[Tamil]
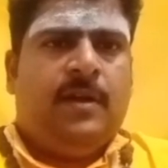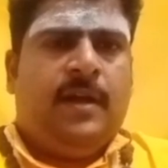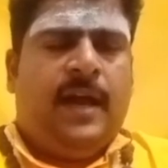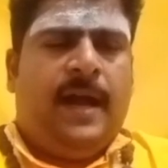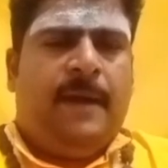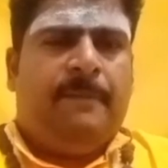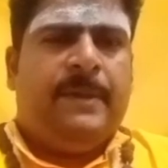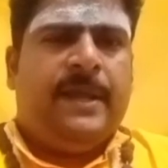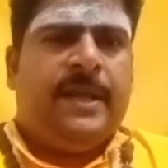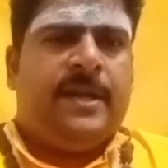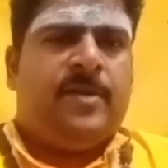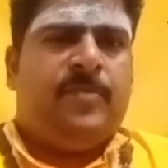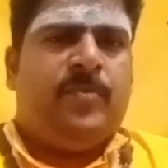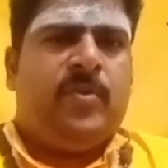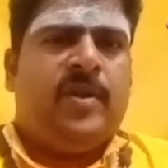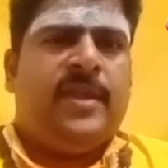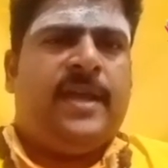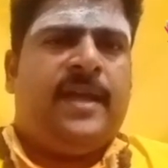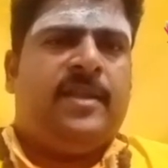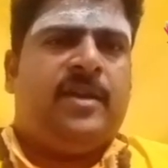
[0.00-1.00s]
அப்படி
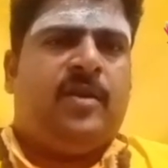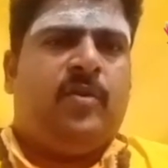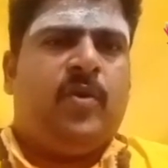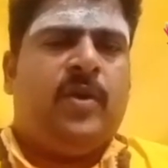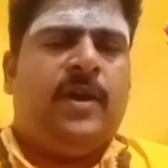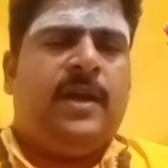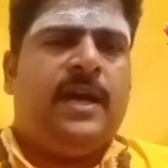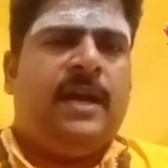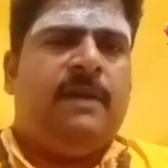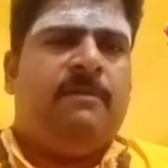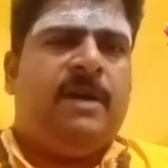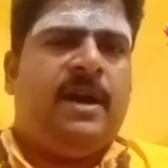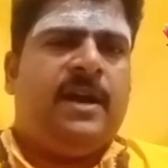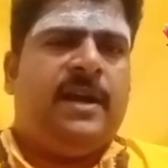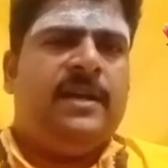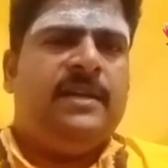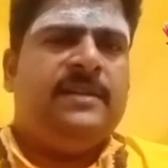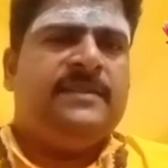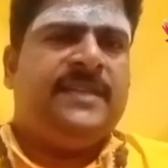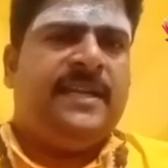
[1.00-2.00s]
இருக்கும்போது அது கொடுக்கல்
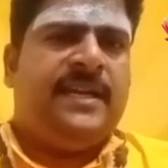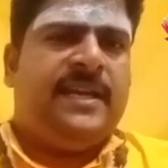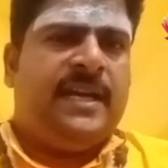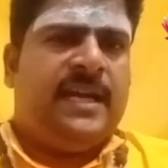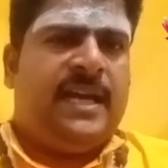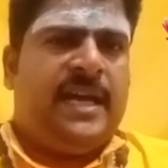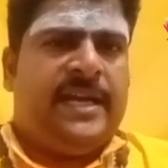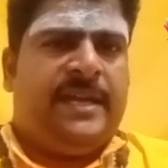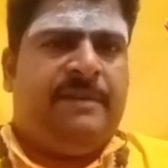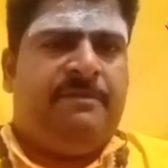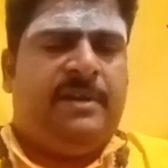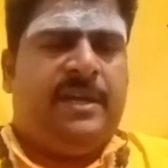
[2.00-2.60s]
வாங்கல் சிக்கலாகி